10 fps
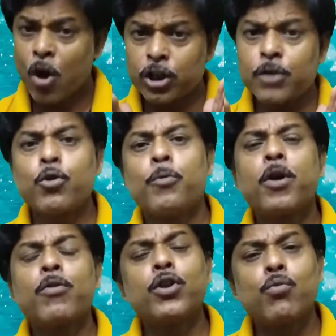অতএব
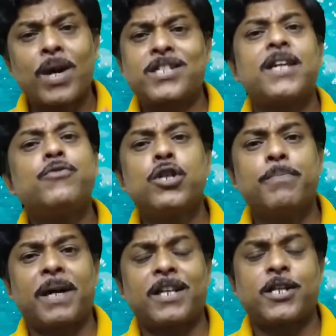তোমরাও কিন্তু ওয়াশ টাইম যদি
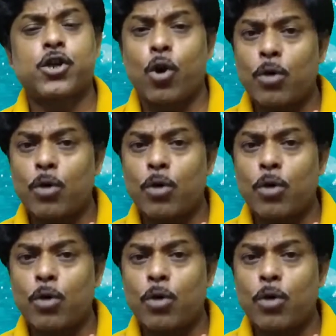বাড়াতে চাও